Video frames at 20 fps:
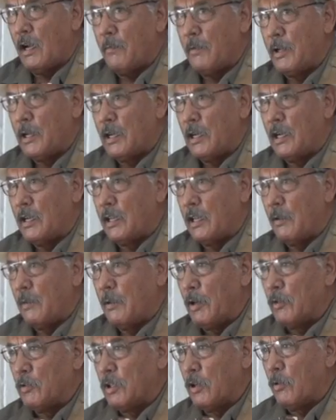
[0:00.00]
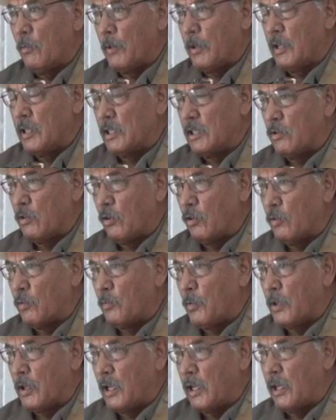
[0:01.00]
A mí en realidad me gusta componer de todos
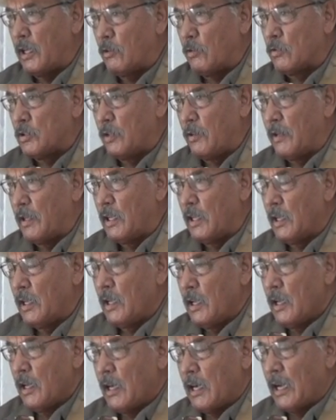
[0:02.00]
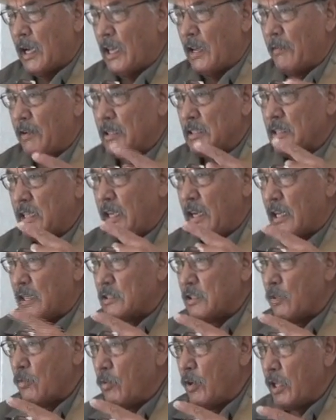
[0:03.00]
porque inclusive cada vez que
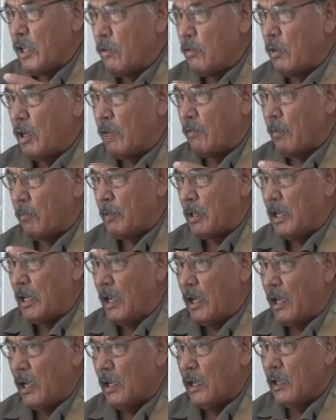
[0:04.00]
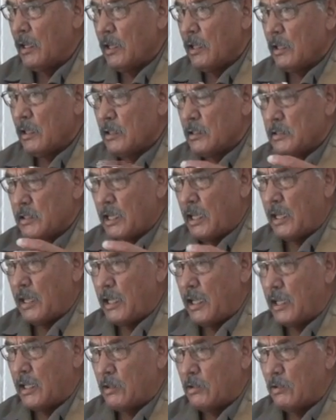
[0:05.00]
nace un niño en la familia, sea
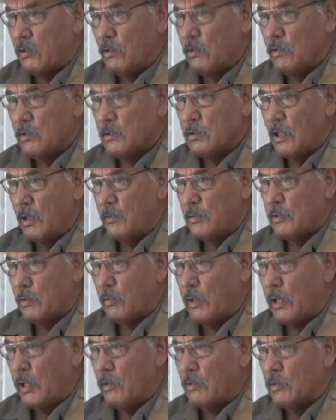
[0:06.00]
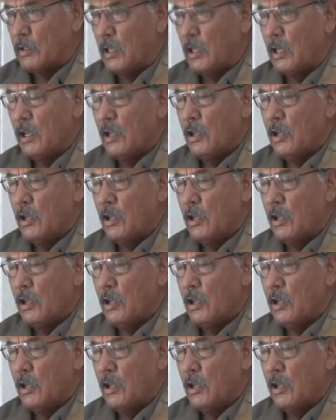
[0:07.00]
nieto, sea mi sobrino, sea,